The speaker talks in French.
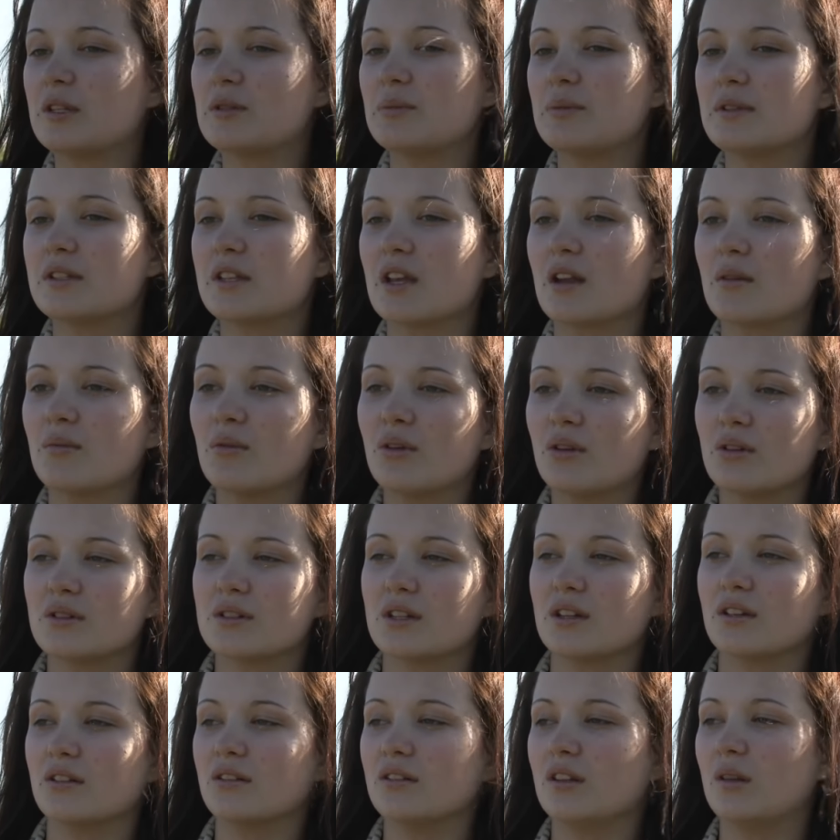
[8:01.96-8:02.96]
pas spécialement quand
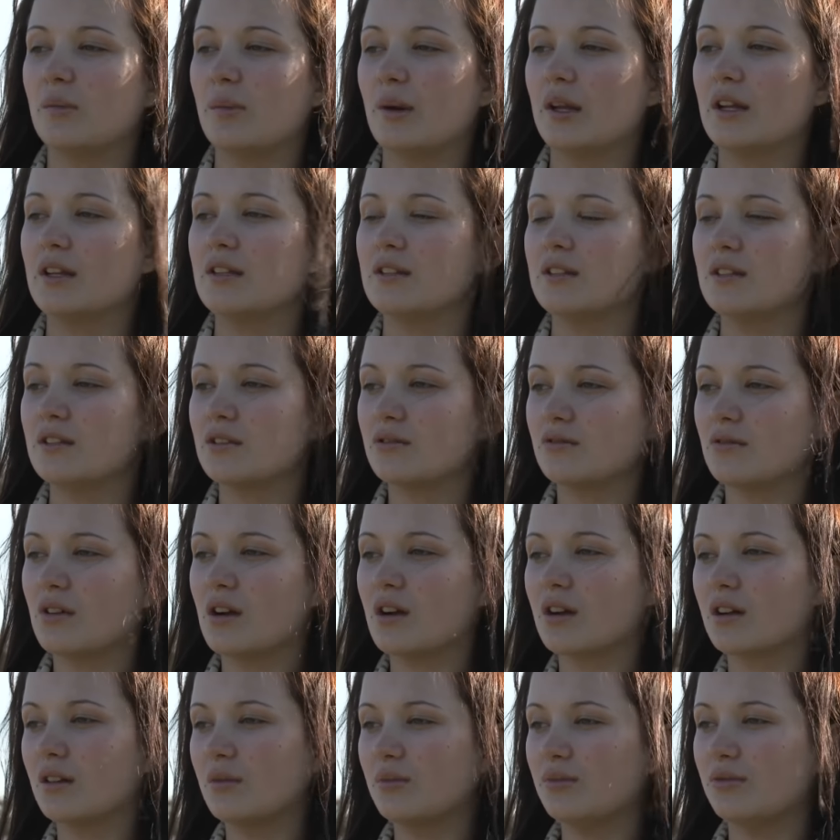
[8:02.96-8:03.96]
ça connaît pas les
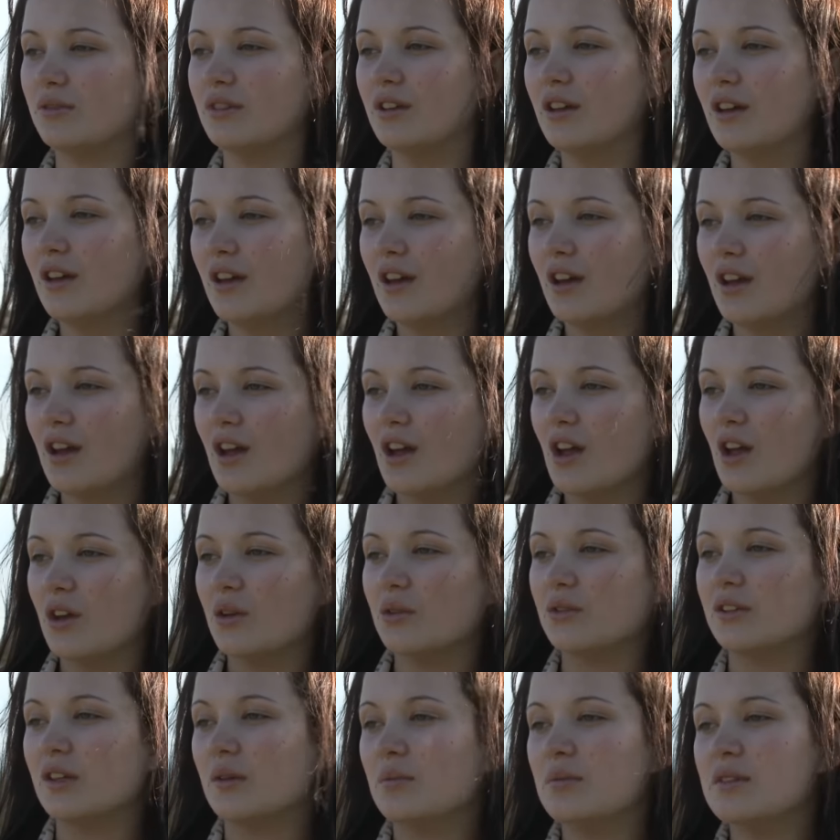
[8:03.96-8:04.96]
histoires. Et puis,
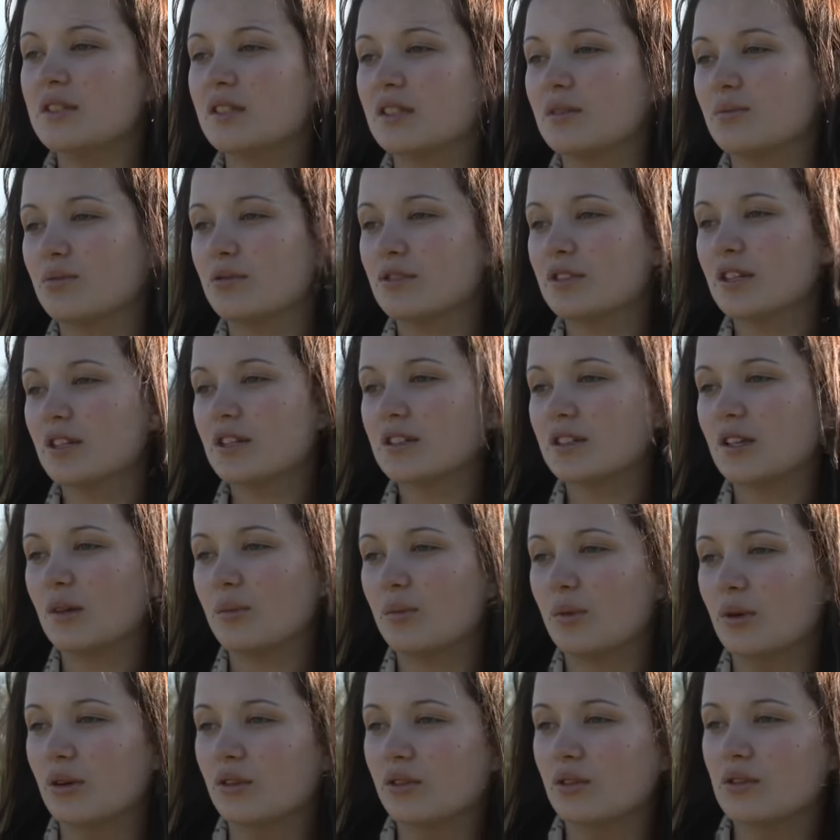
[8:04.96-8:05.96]
une amie, c'est pour ça que c'est
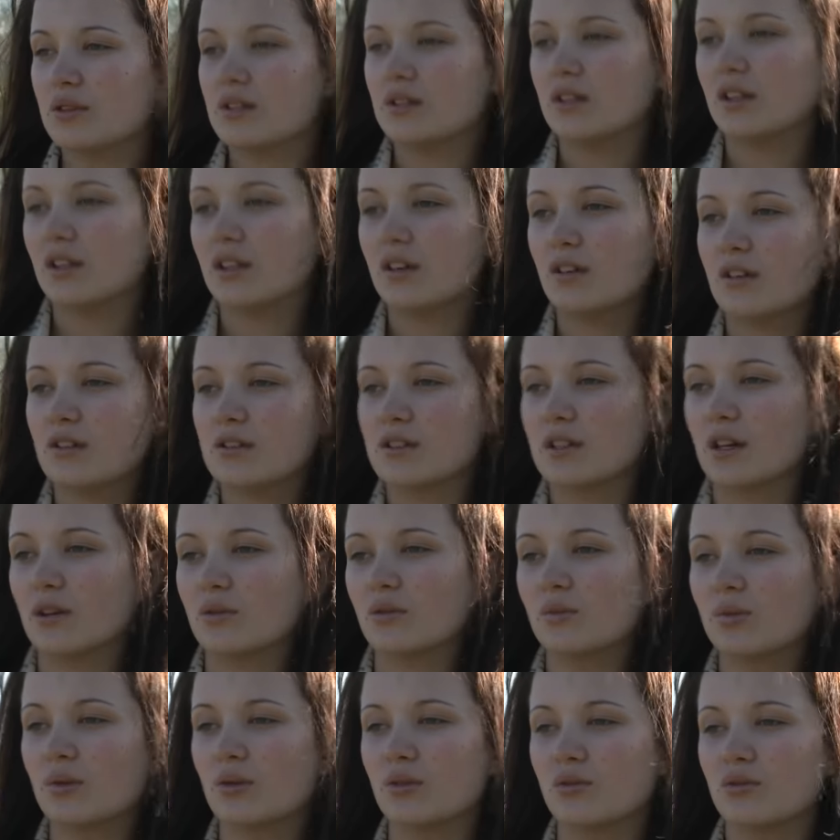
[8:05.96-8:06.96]
important, c'est que ça
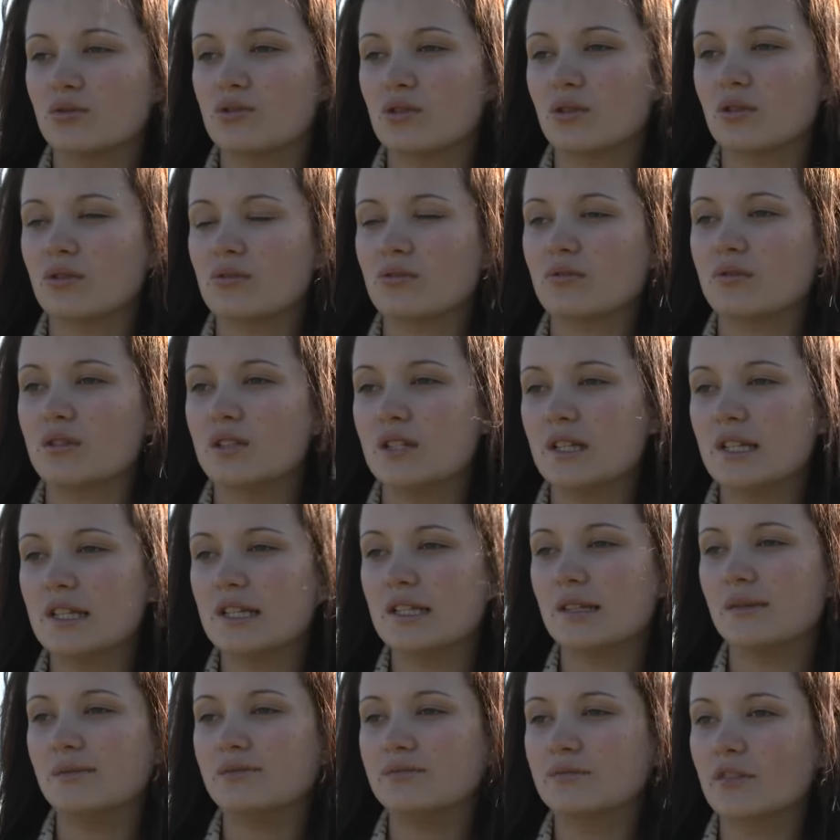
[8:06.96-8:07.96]
comprend tout ce qu'on le
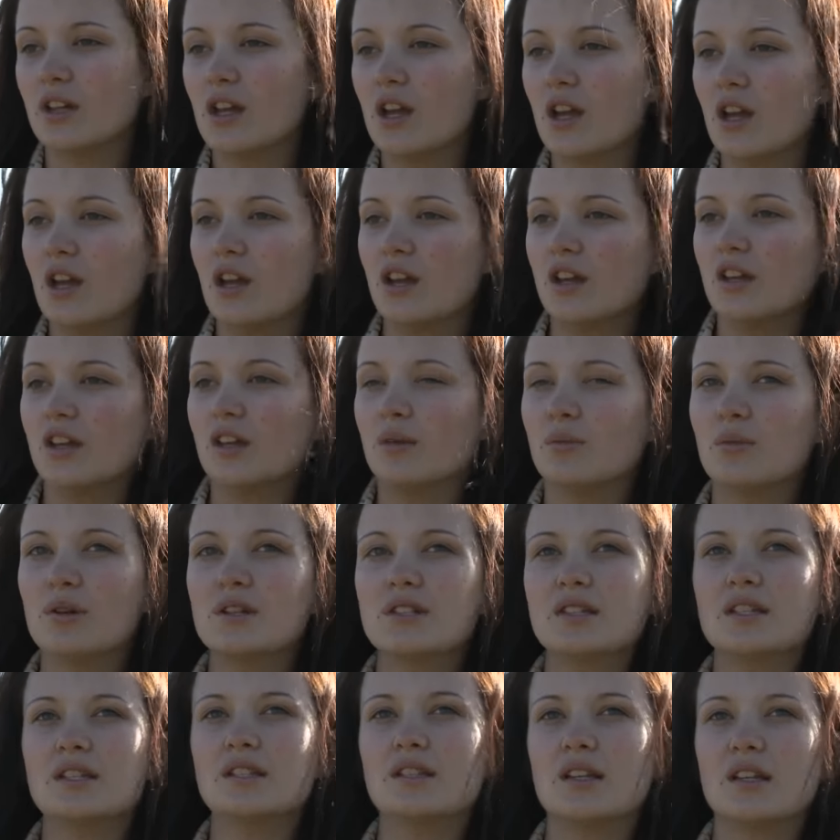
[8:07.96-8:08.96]
dise. Et
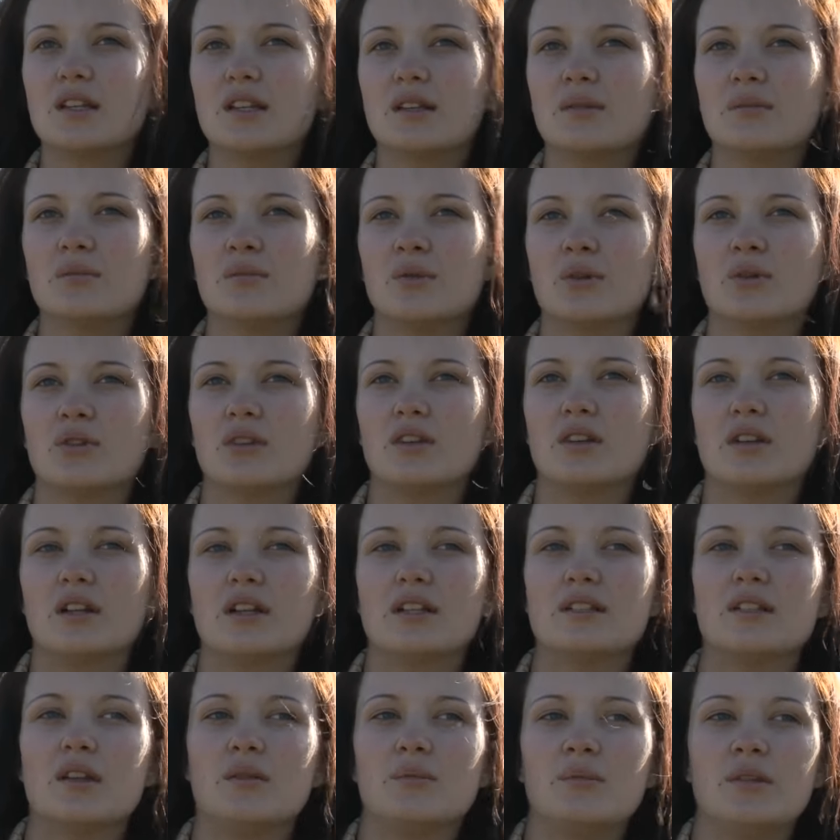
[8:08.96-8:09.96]
moi, c'est ça qui me manque.
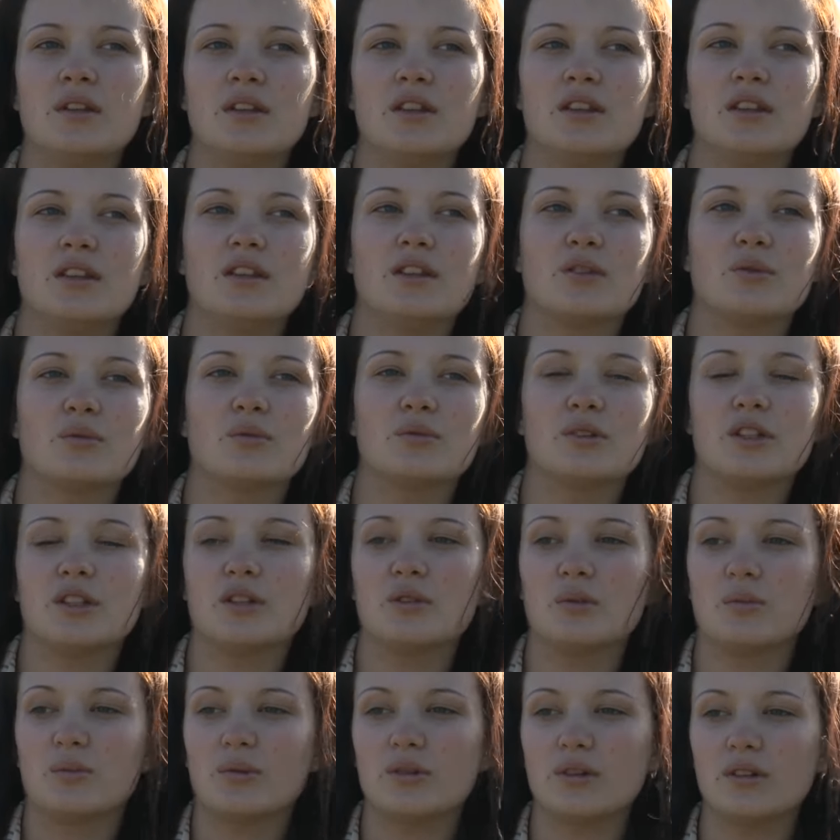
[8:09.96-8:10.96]
Les amis qui, qui
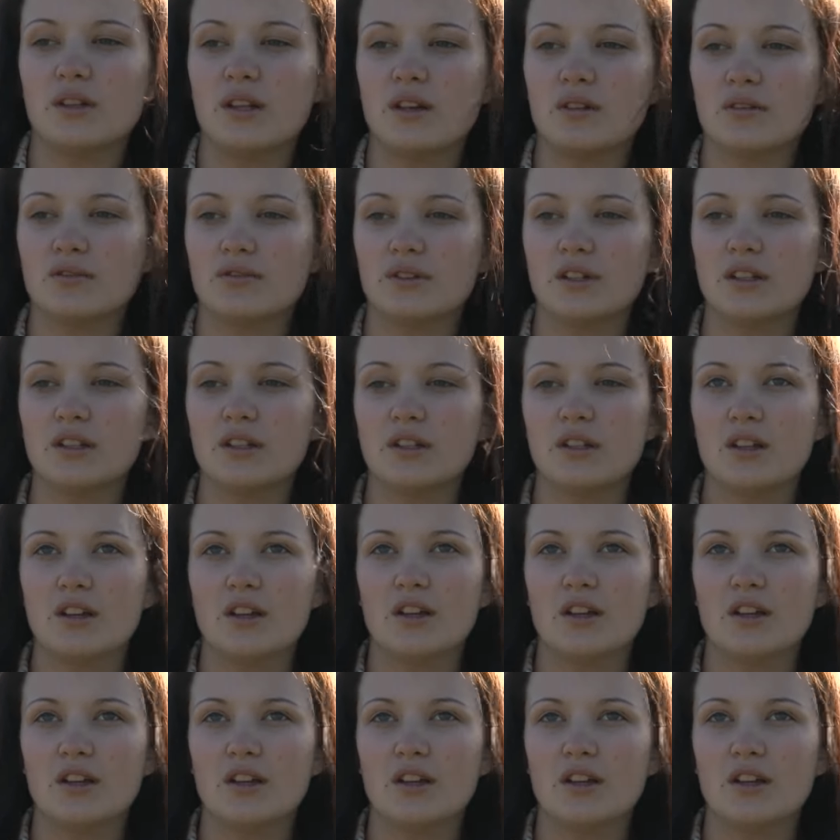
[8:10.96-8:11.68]
comprenaient, en fait.